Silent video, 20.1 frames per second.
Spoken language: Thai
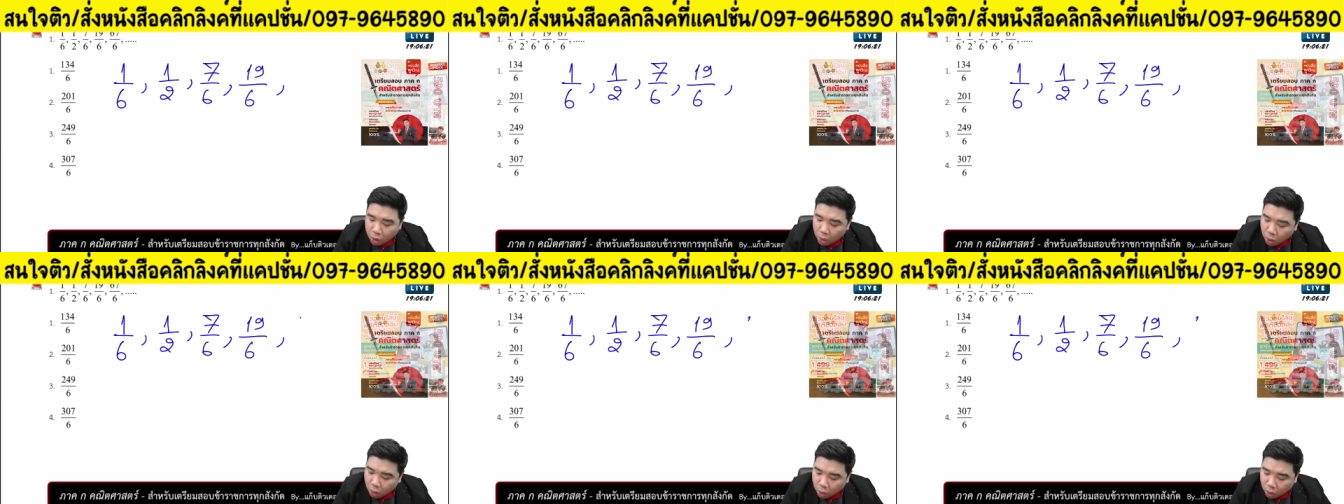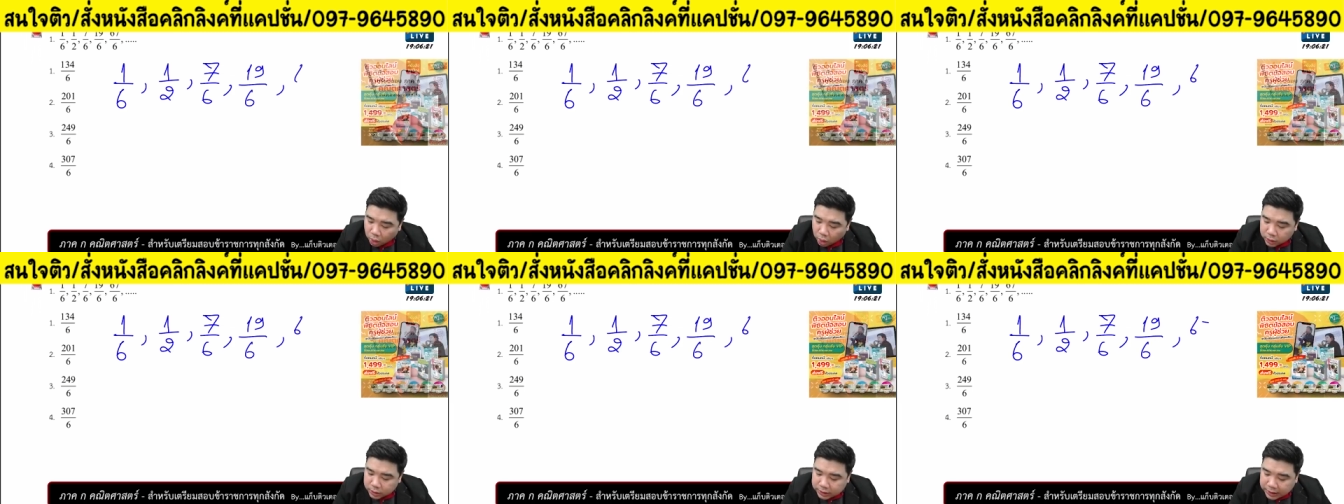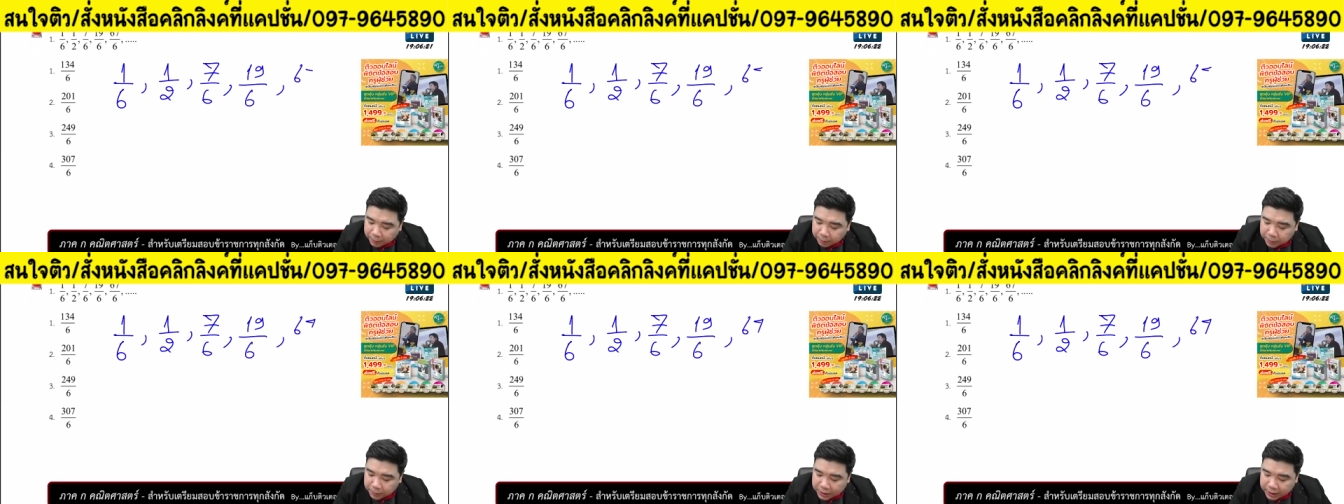หกสิ
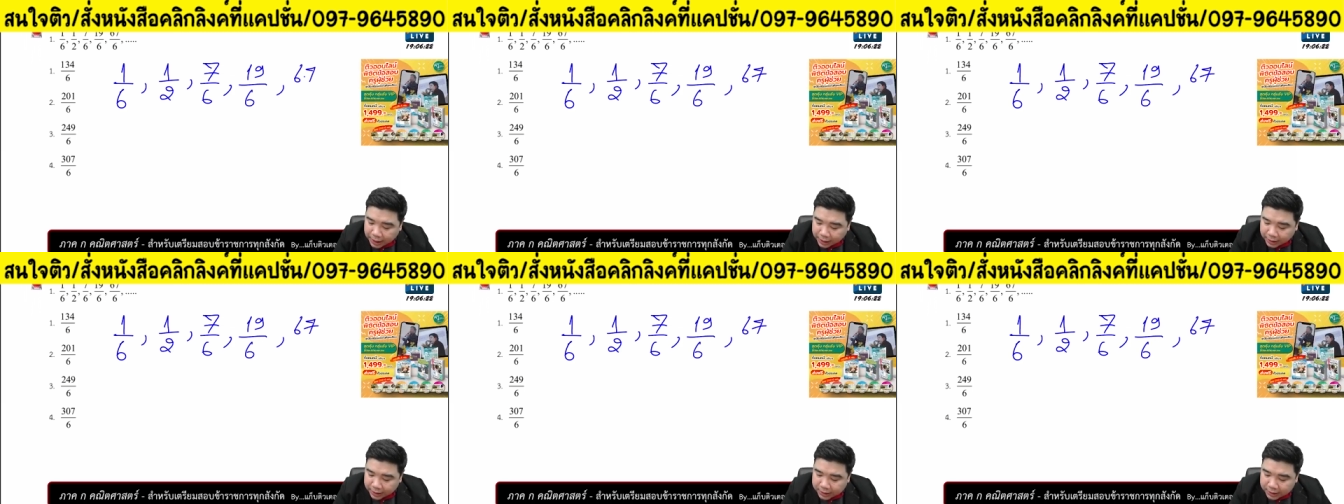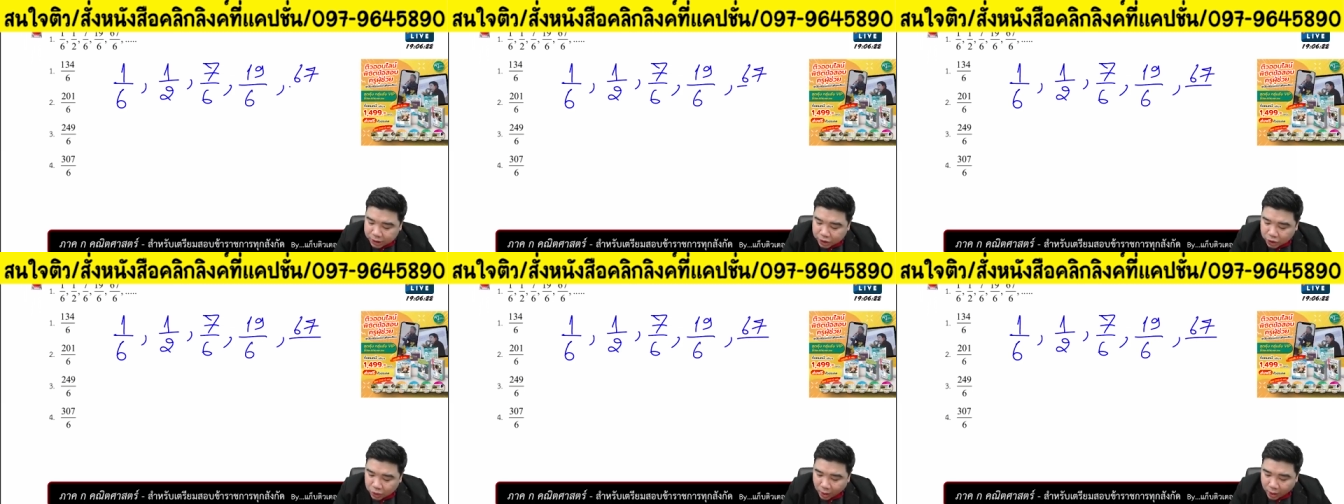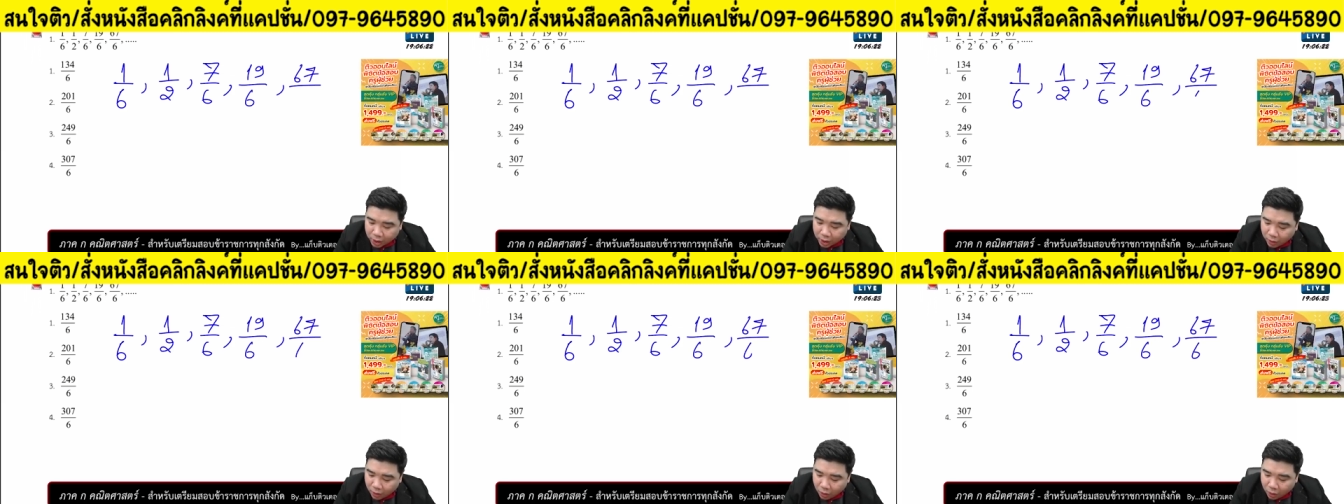บเจ็ดส่วน
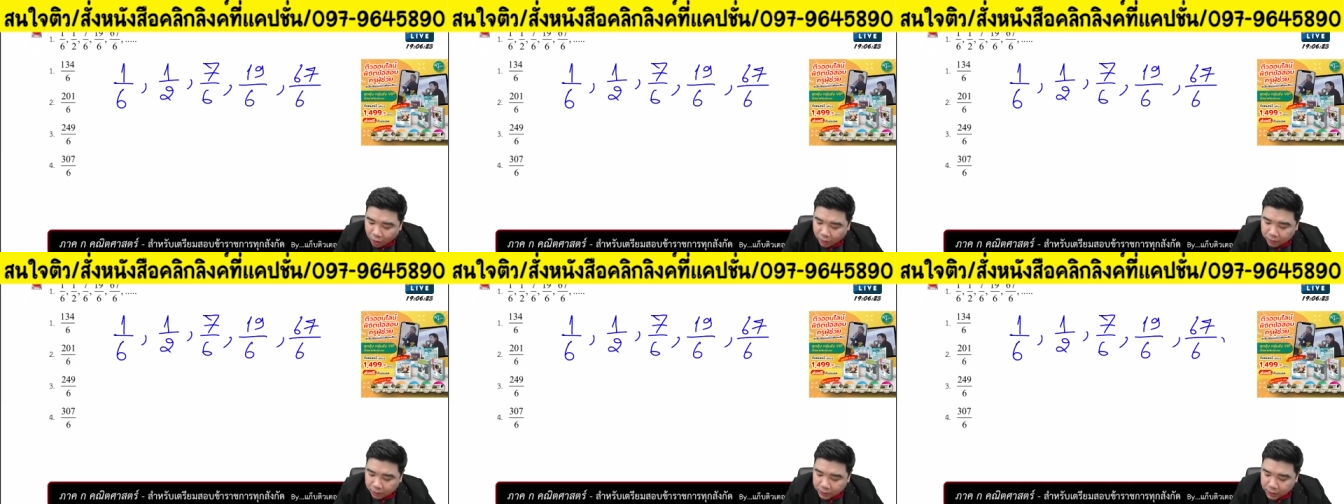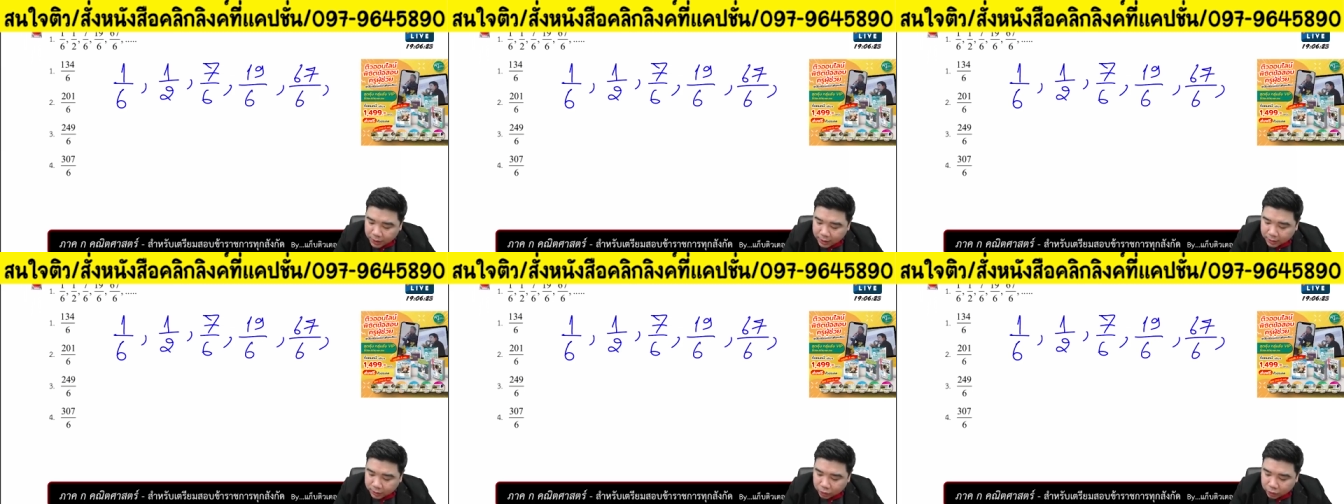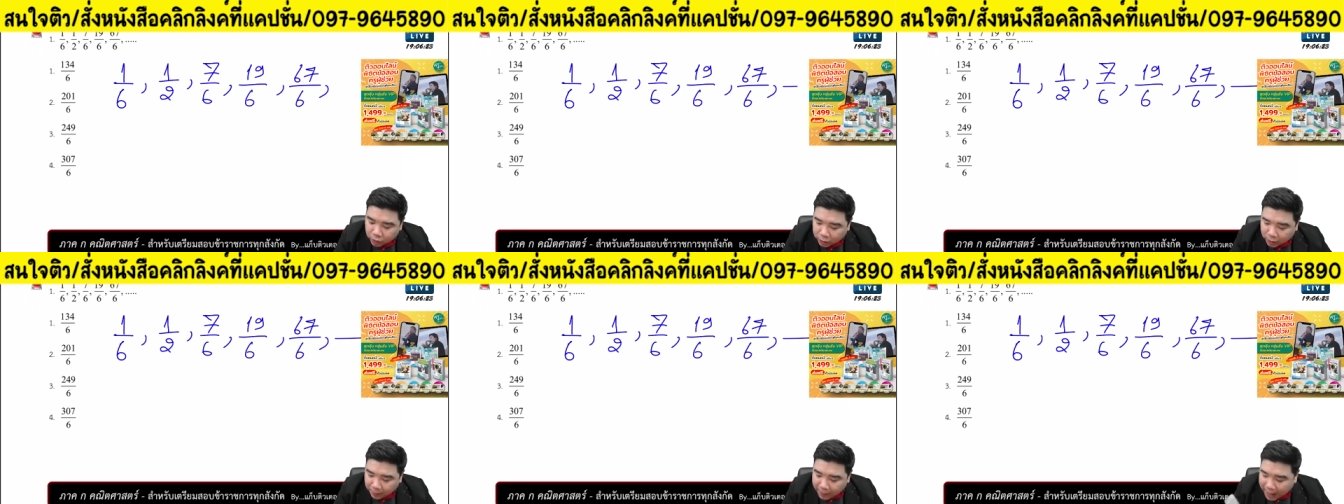หกตัว
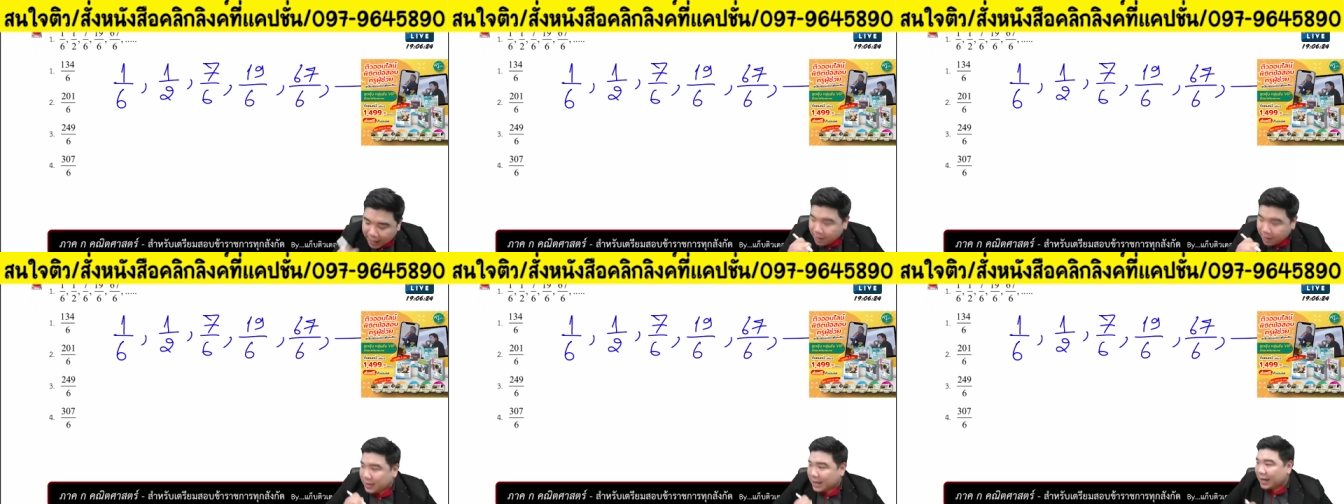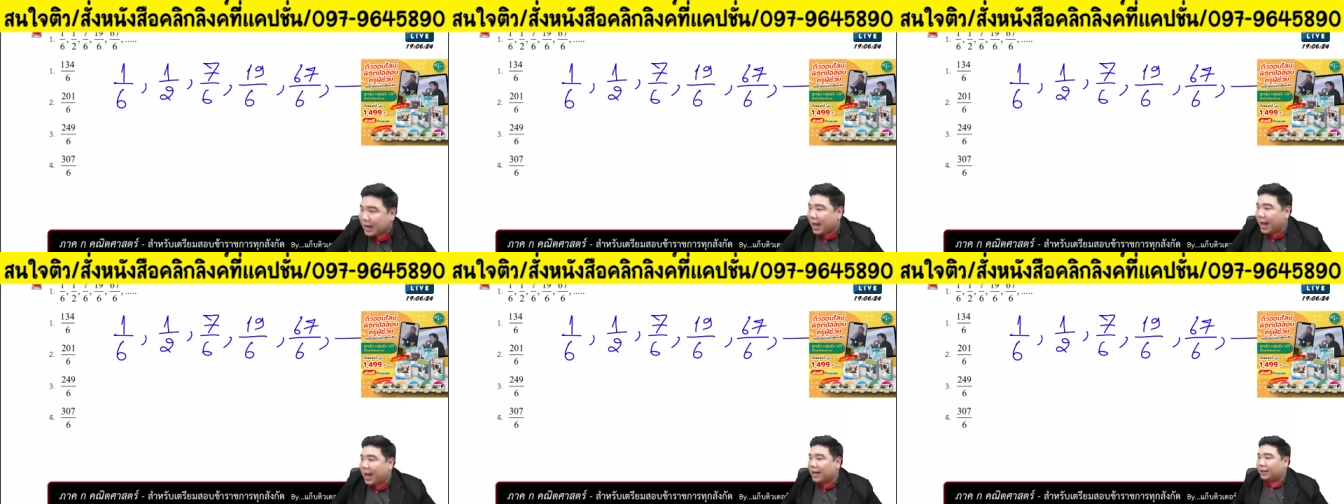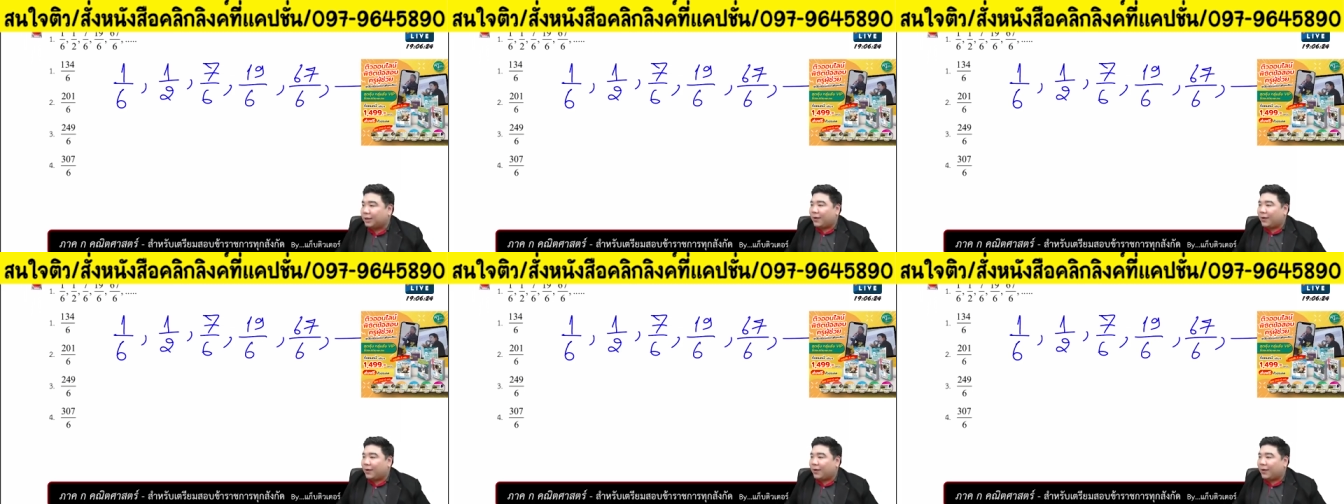ต่อไปมีค่าเท่า